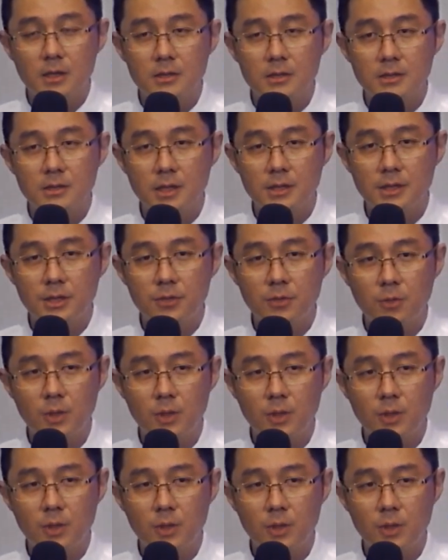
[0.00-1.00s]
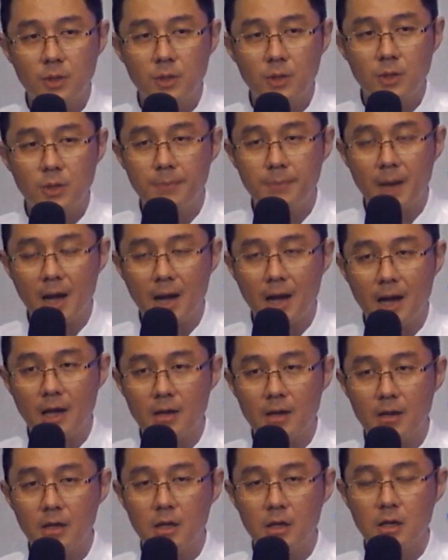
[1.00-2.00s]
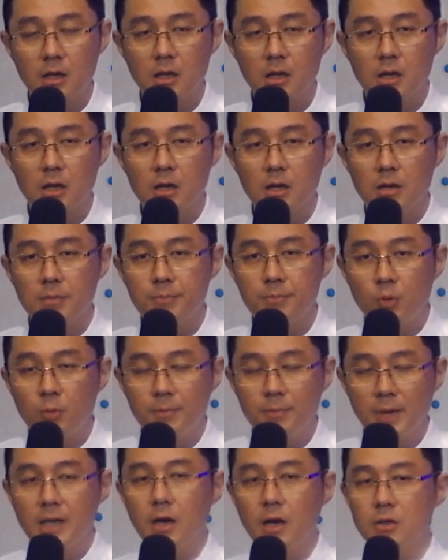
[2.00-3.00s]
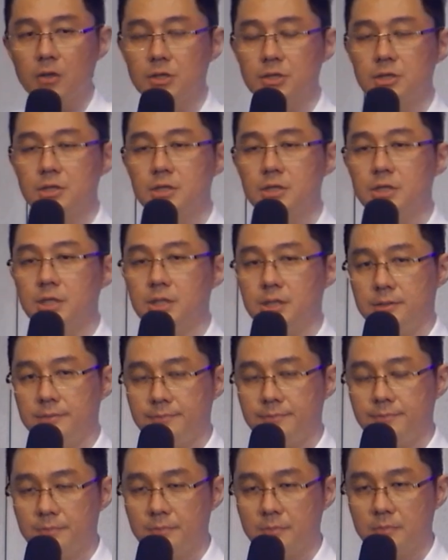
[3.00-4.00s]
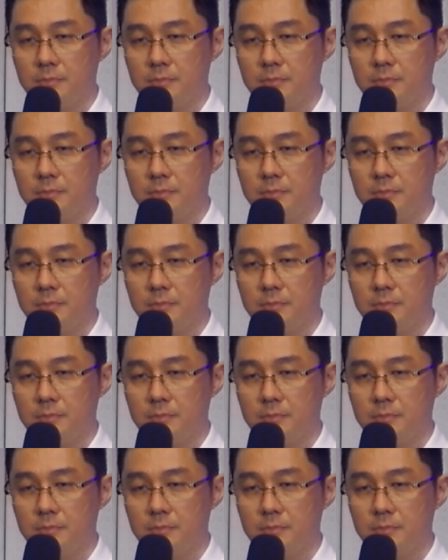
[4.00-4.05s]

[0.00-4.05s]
上帝可以把不美好的事情，